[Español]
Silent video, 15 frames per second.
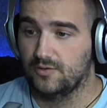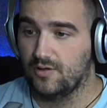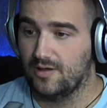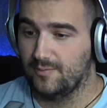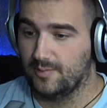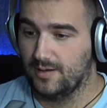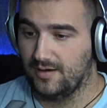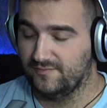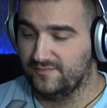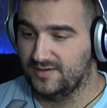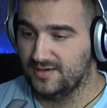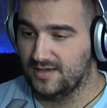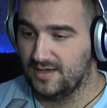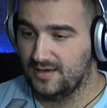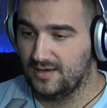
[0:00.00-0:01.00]
No, al
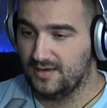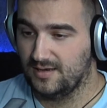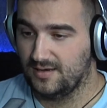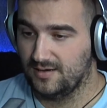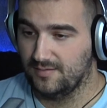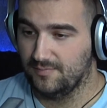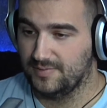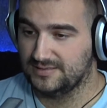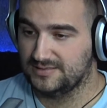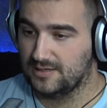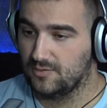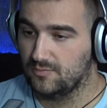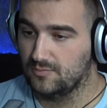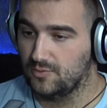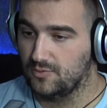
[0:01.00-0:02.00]
final
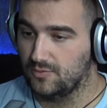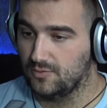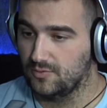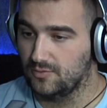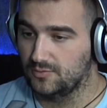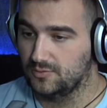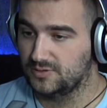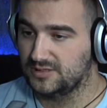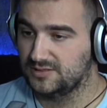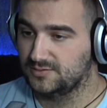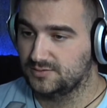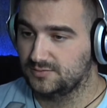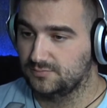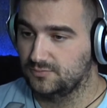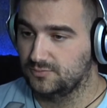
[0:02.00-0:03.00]
pasa como con
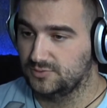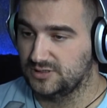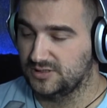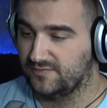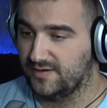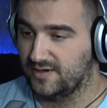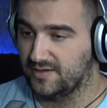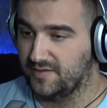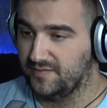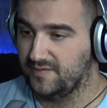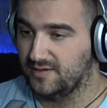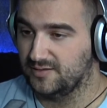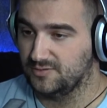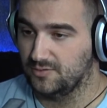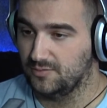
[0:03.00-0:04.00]
otras muchas
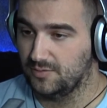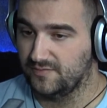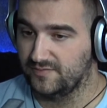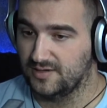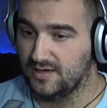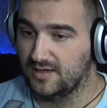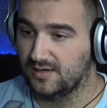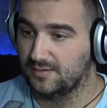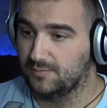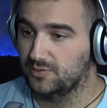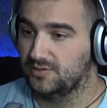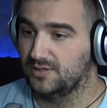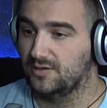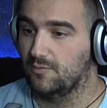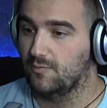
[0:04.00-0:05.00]
franquicias, ¿no? Al final Harry
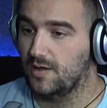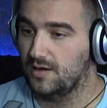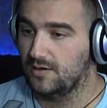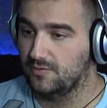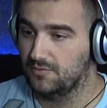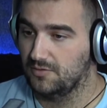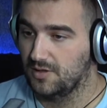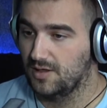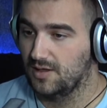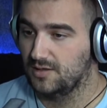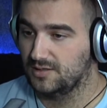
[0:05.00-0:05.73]
Potter igual, ¿no?